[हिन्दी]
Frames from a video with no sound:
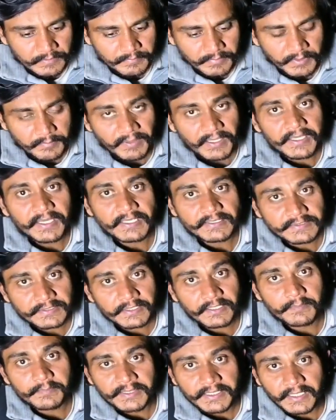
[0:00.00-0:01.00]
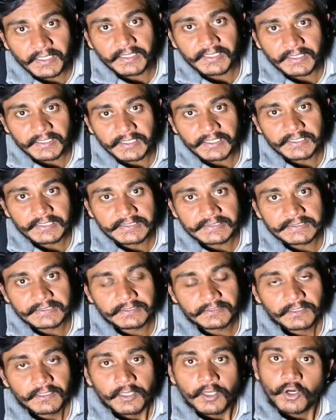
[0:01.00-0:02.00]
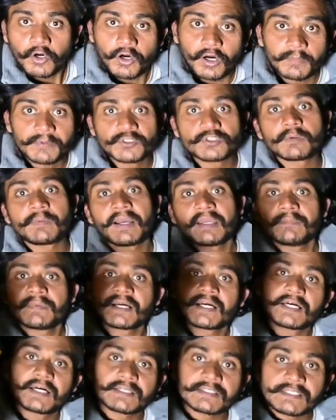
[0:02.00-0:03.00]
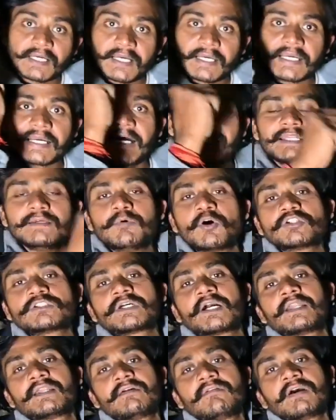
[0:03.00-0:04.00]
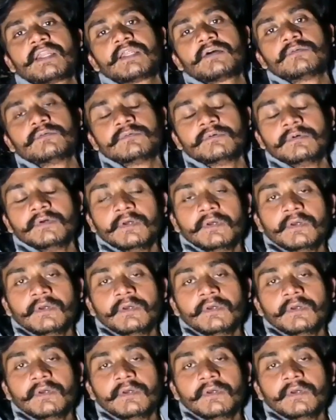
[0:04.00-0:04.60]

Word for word: पर भाई ऐसे कभी ना निकले घर से अभी तो भाई मैं घर जाके गाली बहुत खाने वाला हूँ